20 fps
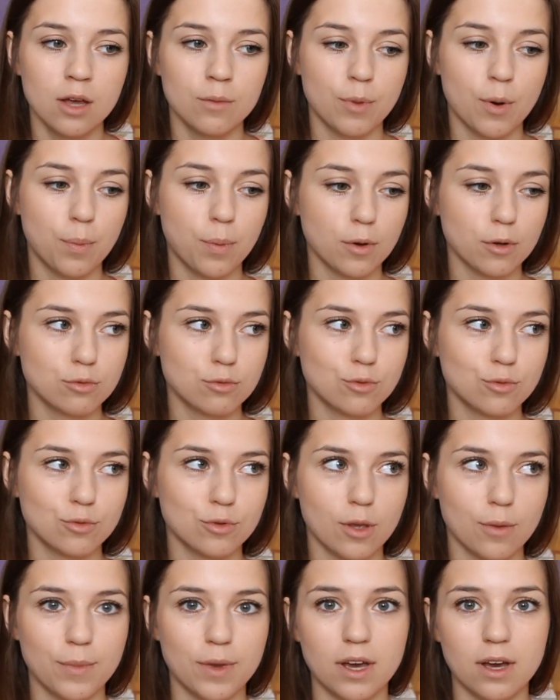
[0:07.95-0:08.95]
Po prostu
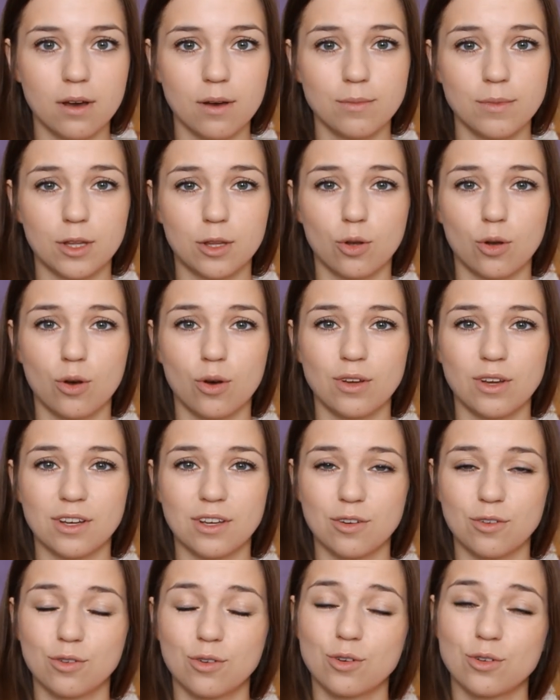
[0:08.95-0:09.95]
nie miałam na to
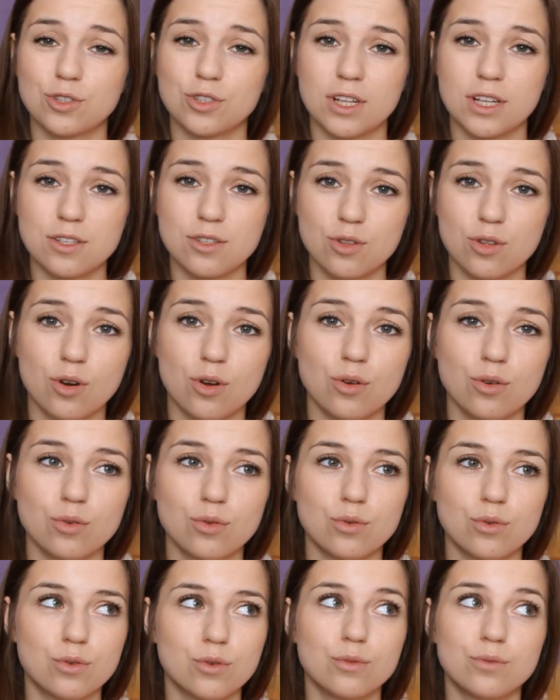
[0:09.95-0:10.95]
jakiegoś
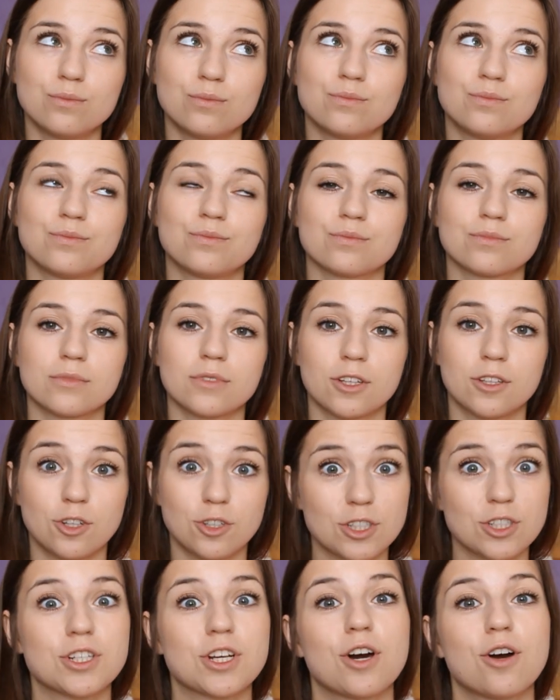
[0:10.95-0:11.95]
nastroju,
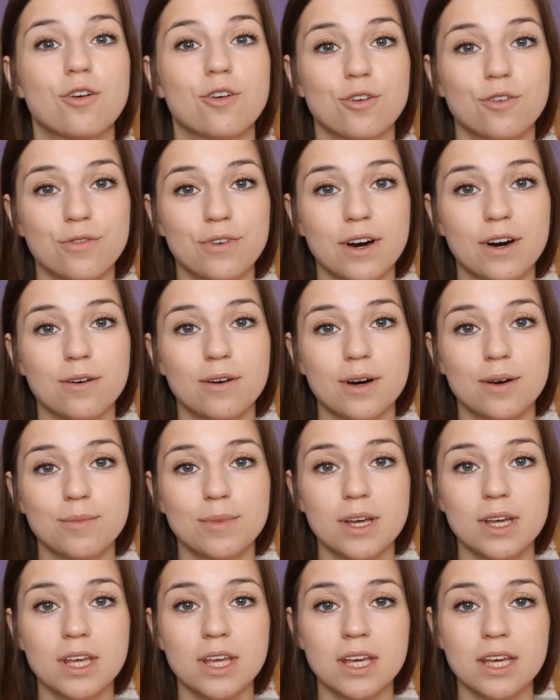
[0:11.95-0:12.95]
troszeczkę chorowałam
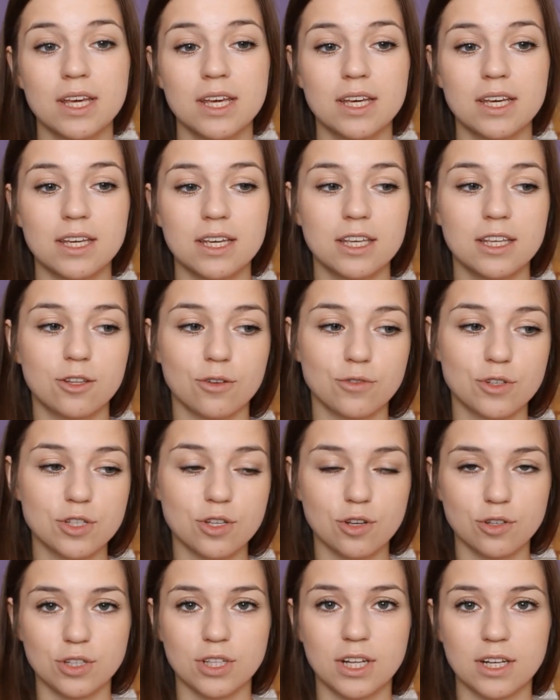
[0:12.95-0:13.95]
i to
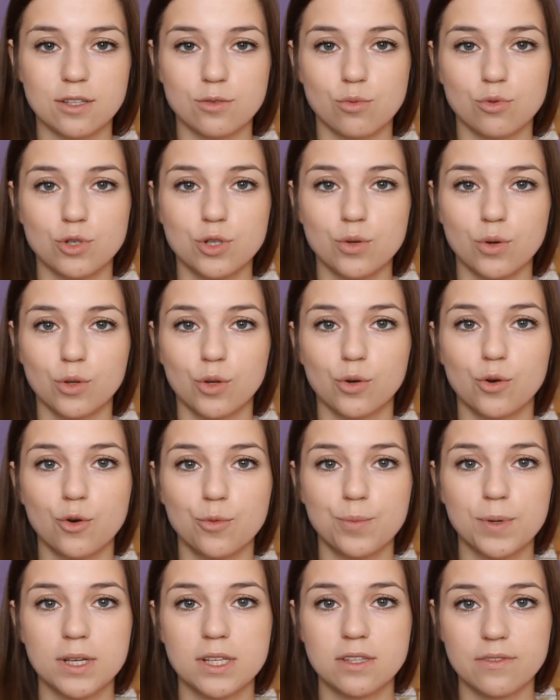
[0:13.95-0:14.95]
wszystko się tak złączyło do
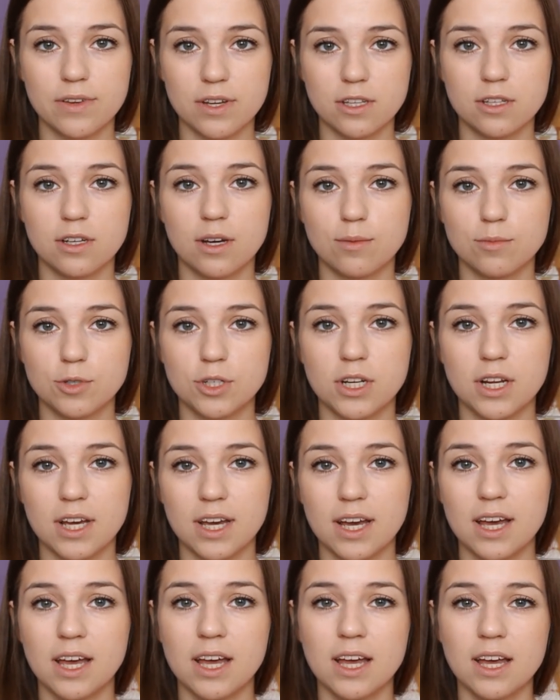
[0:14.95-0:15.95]
kupy i stwierdziłam,
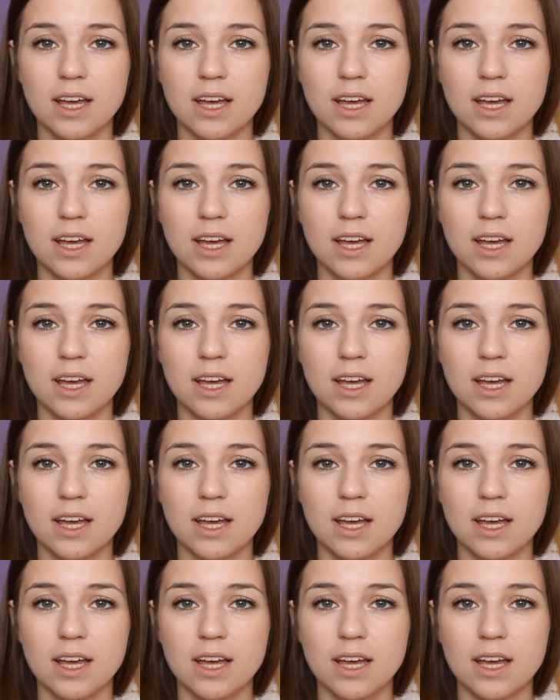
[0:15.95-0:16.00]
że